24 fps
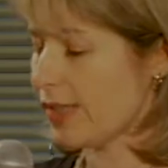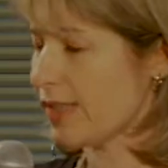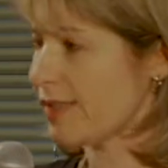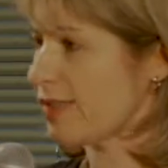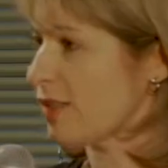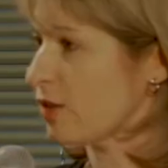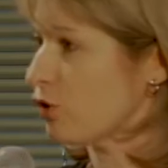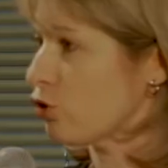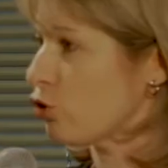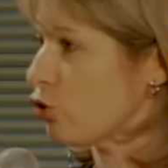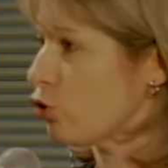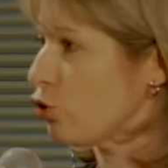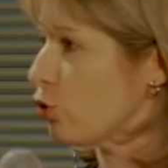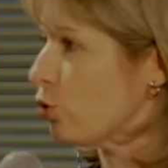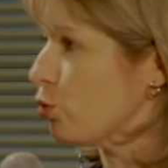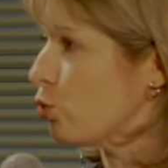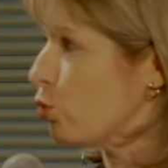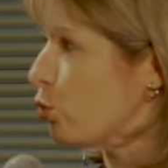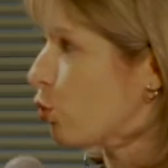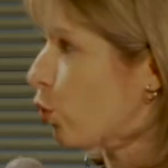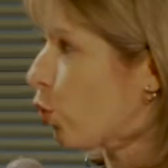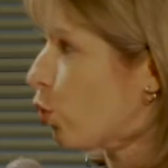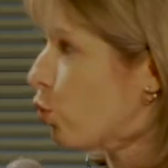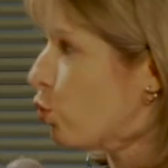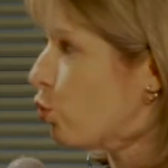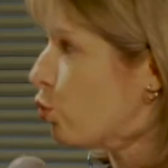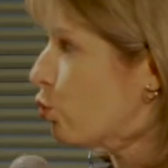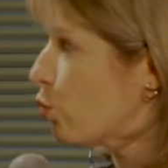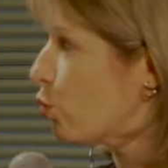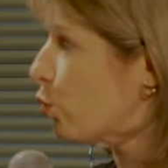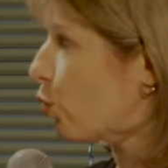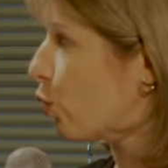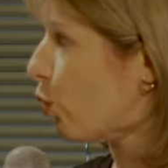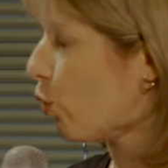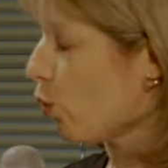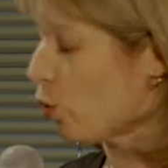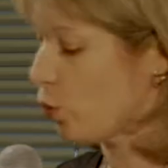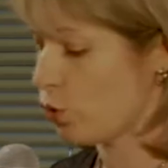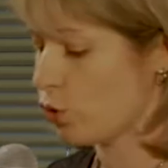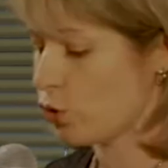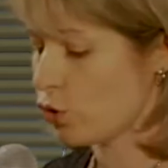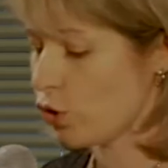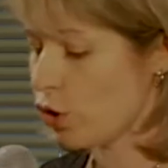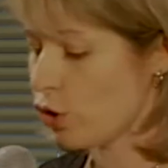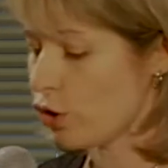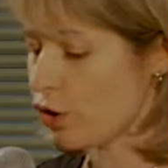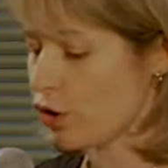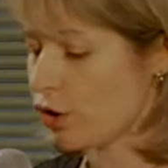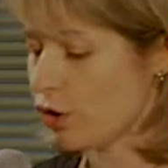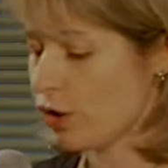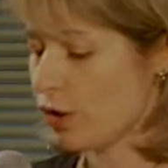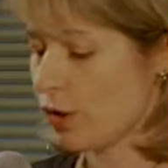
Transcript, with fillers: les enjeux du retour au sol